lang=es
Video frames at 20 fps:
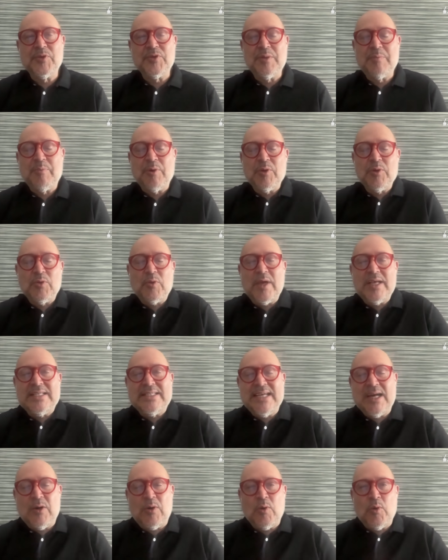Entonces, de pronto
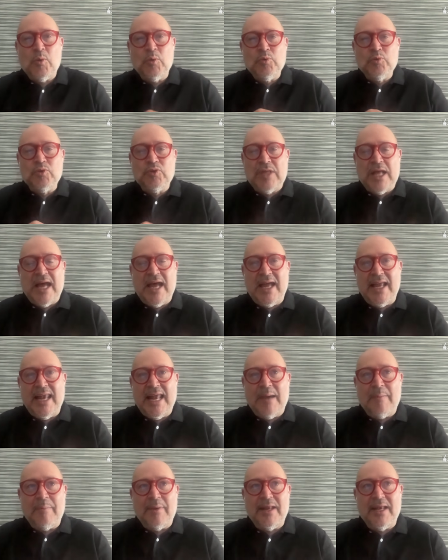ahí se
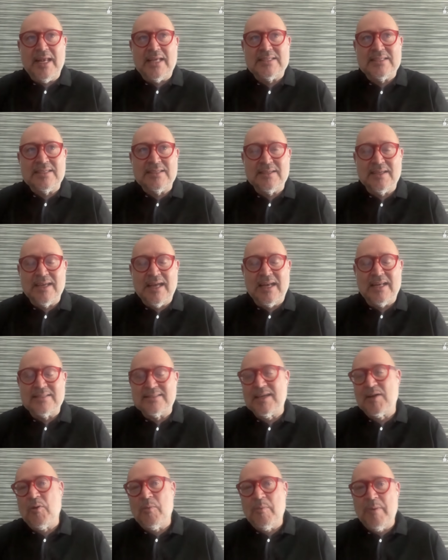junta el hambre y las
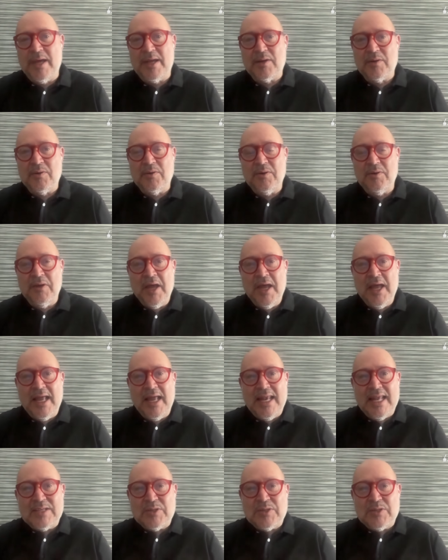ganas de comer, ¿no?